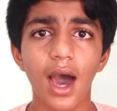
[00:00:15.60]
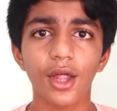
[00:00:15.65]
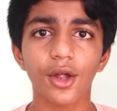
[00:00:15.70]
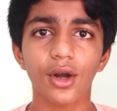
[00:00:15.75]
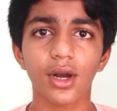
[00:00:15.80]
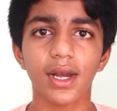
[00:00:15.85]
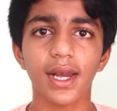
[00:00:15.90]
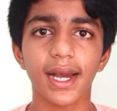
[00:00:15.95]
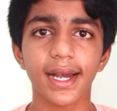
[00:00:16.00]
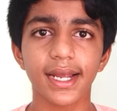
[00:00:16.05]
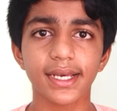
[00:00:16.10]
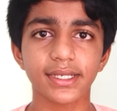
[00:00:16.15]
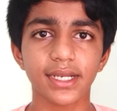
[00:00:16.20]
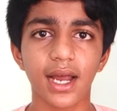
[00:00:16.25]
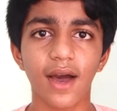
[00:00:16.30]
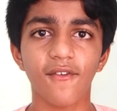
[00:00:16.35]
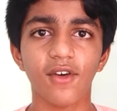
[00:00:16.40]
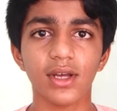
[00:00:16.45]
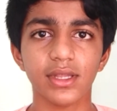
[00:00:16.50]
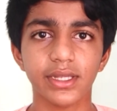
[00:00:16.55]
அதோட
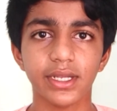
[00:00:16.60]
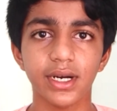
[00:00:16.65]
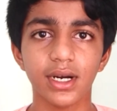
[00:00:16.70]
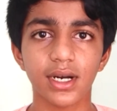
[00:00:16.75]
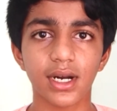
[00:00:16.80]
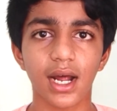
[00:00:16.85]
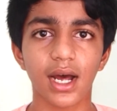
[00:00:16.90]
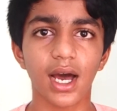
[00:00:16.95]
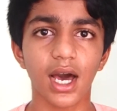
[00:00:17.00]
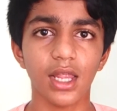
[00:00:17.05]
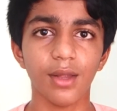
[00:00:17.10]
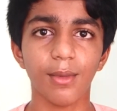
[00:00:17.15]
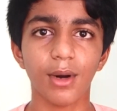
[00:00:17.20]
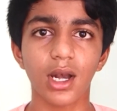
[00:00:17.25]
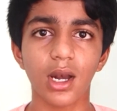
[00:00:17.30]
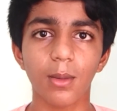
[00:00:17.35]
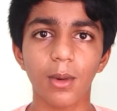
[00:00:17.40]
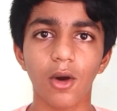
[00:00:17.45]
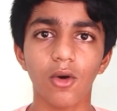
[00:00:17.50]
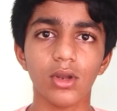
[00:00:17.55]
டேட்டாஸ்லாம் அவங்க திருடுறாங்க அது
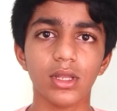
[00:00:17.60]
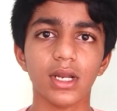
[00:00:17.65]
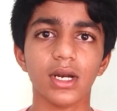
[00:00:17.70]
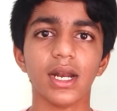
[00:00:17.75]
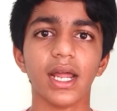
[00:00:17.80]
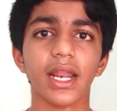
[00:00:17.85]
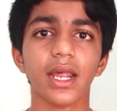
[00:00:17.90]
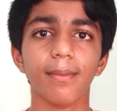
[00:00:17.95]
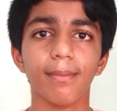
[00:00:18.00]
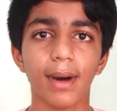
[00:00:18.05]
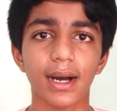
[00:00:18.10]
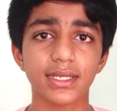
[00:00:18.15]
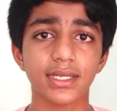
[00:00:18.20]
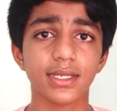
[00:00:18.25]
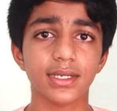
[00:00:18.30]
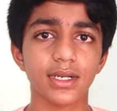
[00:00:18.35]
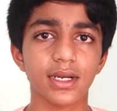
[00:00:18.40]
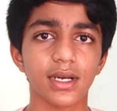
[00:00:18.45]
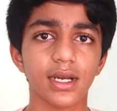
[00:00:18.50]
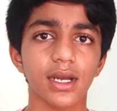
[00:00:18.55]
மட்டும் இல்லாமல் அவங்களுக்கு நிறைய
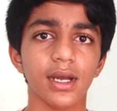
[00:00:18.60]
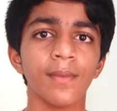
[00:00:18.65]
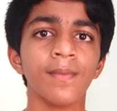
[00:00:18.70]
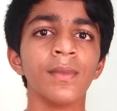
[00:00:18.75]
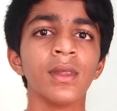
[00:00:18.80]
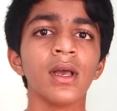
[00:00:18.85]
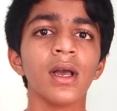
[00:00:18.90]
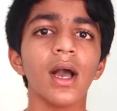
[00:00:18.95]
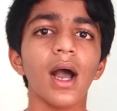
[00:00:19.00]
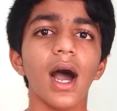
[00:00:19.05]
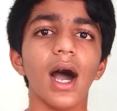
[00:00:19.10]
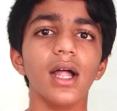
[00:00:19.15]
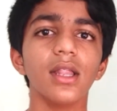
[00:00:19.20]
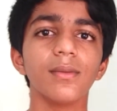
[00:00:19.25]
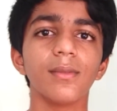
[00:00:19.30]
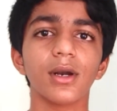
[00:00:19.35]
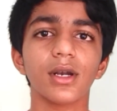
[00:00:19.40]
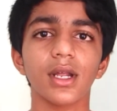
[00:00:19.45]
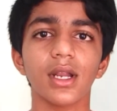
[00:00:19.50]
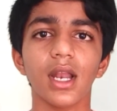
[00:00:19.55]
பக்ஸ் இருக்குது அது
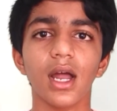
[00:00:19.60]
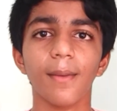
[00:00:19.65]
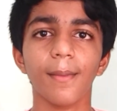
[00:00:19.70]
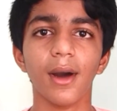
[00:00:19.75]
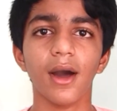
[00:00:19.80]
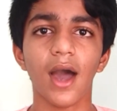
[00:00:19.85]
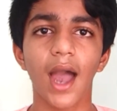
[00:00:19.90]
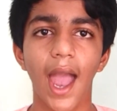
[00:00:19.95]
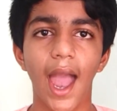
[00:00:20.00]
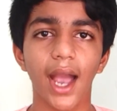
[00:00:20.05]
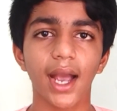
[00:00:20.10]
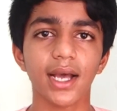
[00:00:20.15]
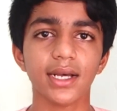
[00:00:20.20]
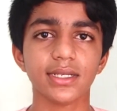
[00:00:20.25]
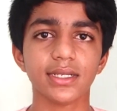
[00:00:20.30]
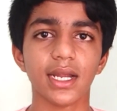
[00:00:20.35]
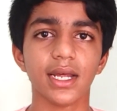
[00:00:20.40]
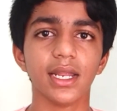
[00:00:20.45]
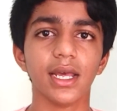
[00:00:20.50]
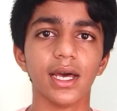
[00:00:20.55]
மட்டும் இல்லாமல்
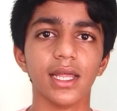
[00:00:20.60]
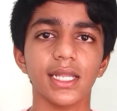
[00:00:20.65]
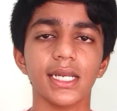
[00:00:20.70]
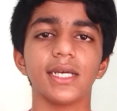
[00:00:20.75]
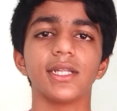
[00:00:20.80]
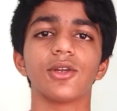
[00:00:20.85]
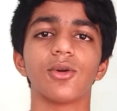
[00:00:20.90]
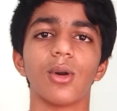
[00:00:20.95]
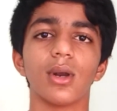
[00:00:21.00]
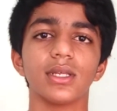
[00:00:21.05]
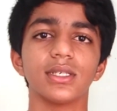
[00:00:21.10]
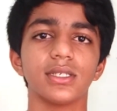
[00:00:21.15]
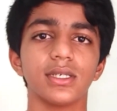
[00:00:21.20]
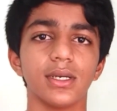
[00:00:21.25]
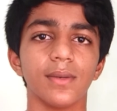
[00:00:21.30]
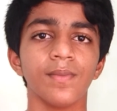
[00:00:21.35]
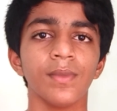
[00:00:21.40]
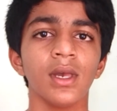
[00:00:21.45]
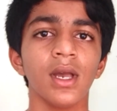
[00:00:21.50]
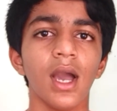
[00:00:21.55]
ஹேக்கர்ஸ் நிறையா அதில் நுழைஞ்சு
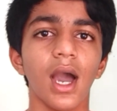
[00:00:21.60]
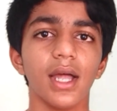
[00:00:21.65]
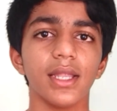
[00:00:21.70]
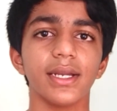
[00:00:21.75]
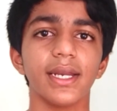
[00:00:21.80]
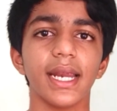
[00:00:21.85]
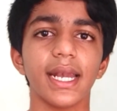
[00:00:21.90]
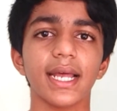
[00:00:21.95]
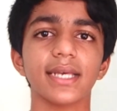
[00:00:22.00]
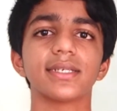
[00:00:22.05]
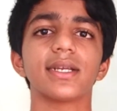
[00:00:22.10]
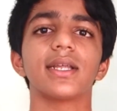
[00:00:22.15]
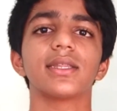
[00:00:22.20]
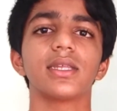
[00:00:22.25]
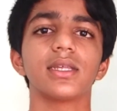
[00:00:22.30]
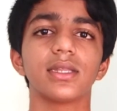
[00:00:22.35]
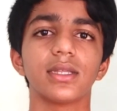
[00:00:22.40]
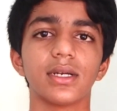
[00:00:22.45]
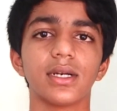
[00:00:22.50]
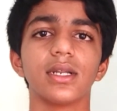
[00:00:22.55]
அந்த டேட்டாஸ்
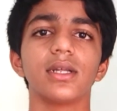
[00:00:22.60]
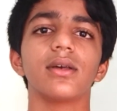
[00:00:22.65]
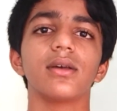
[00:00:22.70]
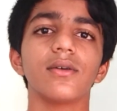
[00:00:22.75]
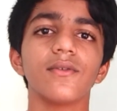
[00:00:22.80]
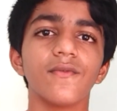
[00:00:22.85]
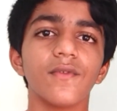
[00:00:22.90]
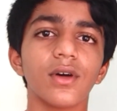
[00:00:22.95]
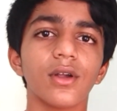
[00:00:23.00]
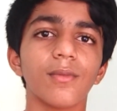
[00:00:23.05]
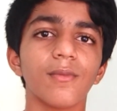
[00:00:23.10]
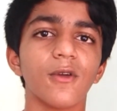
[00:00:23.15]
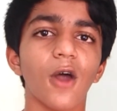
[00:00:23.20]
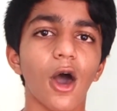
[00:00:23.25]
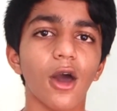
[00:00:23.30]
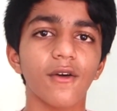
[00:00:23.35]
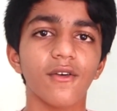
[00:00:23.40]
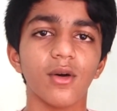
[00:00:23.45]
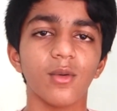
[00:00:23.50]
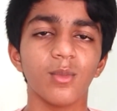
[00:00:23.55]
எல்லாத்தையும் திருடி வெறும்
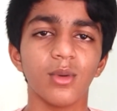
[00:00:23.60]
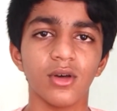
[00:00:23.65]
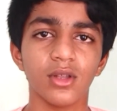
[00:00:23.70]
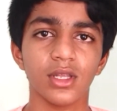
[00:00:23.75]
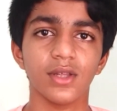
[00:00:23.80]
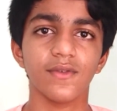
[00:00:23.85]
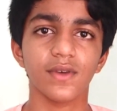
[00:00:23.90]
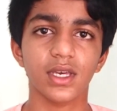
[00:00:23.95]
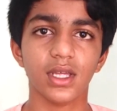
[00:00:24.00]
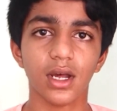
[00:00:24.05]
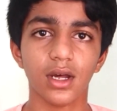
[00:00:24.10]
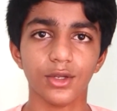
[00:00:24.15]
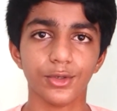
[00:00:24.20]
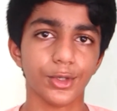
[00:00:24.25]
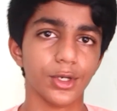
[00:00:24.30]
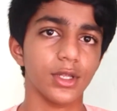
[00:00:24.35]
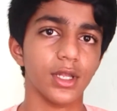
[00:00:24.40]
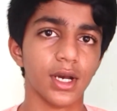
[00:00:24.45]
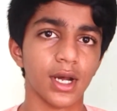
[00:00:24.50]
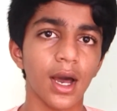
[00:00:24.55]
டாக் வெப் வந்து விற்கிறாங்கன்னு
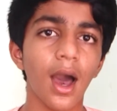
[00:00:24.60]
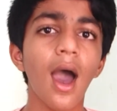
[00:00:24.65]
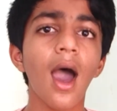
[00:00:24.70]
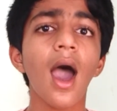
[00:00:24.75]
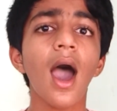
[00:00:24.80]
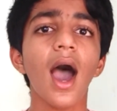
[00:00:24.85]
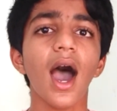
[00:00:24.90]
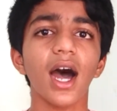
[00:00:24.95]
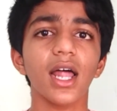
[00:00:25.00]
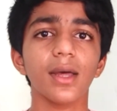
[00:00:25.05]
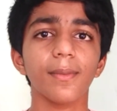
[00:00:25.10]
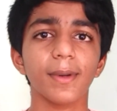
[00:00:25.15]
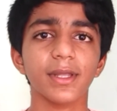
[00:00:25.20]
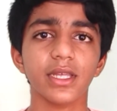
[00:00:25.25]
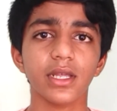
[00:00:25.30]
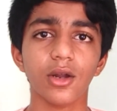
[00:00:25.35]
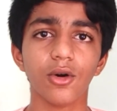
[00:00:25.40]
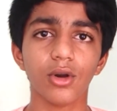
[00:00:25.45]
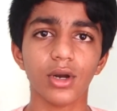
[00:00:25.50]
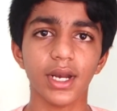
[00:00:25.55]
சொல்லியிருந்தாங்க அதை
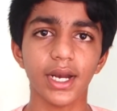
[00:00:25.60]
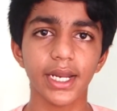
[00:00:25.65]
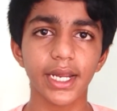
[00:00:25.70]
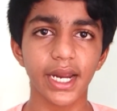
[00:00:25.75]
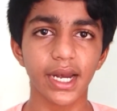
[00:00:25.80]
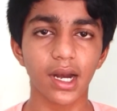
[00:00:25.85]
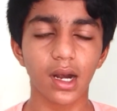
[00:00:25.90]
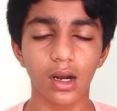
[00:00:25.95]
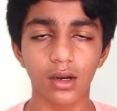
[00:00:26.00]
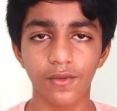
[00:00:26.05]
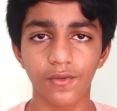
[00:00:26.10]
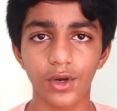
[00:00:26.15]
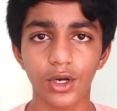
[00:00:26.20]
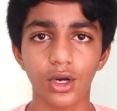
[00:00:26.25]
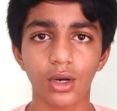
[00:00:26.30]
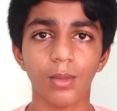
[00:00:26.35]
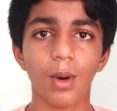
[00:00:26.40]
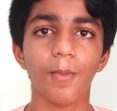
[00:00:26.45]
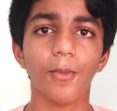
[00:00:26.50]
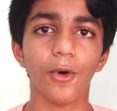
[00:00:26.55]
பற்றின ஒரு டெடிக்கேட்டான
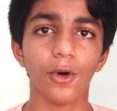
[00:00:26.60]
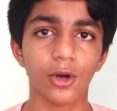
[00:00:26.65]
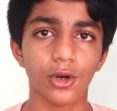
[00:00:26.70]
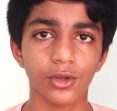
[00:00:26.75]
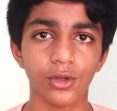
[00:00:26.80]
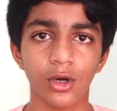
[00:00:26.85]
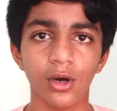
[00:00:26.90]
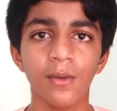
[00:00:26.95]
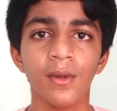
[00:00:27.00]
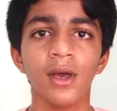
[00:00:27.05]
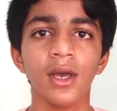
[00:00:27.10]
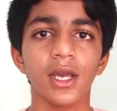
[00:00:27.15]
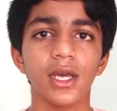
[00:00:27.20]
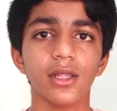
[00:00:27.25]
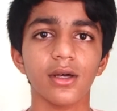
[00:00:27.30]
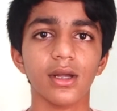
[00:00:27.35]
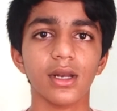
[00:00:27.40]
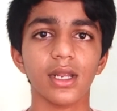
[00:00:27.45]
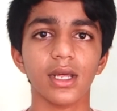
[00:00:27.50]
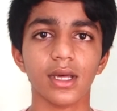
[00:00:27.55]
வீடியோ நம்ம போட்டிருந்தோம்
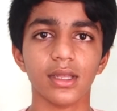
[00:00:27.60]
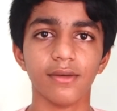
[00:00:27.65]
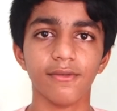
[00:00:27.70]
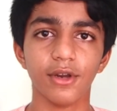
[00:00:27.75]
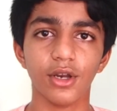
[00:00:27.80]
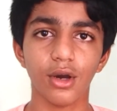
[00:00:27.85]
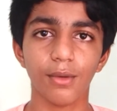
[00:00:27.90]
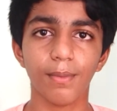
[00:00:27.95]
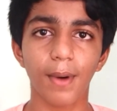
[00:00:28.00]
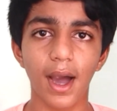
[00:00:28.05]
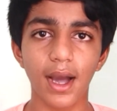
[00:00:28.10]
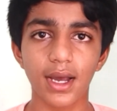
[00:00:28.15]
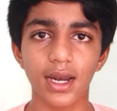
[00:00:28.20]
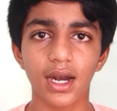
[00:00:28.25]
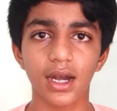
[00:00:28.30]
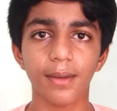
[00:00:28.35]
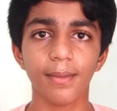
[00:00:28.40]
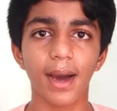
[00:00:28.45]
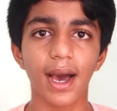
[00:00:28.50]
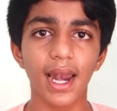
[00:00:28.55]
இதோட நீங்கள் அந்த வீடியோ
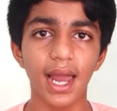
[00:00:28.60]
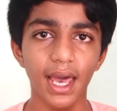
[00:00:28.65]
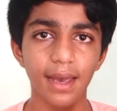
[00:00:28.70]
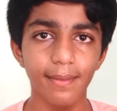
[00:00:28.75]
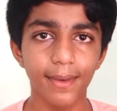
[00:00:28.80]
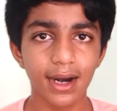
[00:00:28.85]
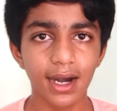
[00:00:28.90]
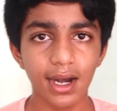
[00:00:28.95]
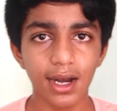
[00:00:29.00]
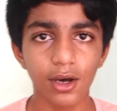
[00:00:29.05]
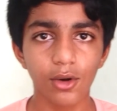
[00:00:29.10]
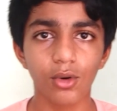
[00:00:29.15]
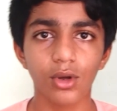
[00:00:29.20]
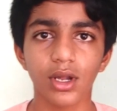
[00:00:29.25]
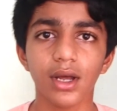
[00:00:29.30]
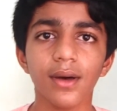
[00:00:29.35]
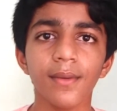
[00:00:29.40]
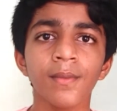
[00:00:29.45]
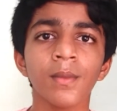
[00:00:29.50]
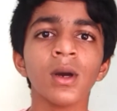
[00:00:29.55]
பார்க்கலாட்டி மேலே ஐபாட்டில்
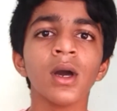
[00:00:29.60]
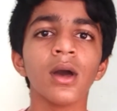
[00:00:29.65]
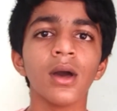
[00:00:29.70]
கொடுக்குறேன்